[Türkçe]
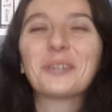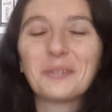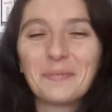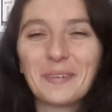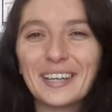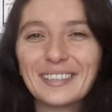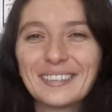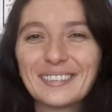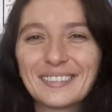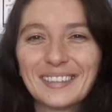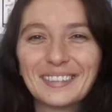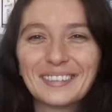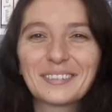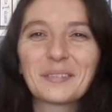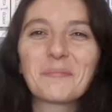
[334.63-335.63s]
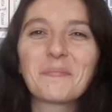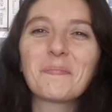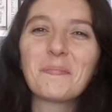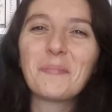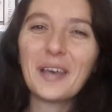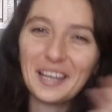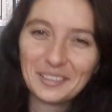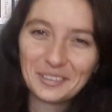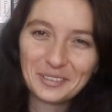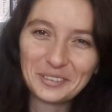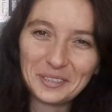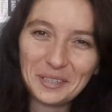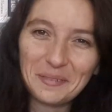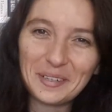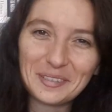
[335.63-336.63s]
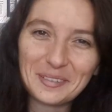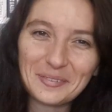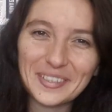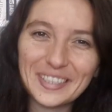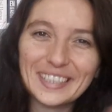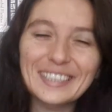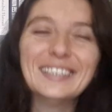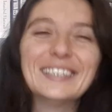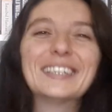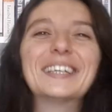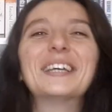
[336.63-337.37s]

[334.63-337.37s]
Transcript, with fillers: Videoyu beğendiyseniz beğen tuşuna basmayı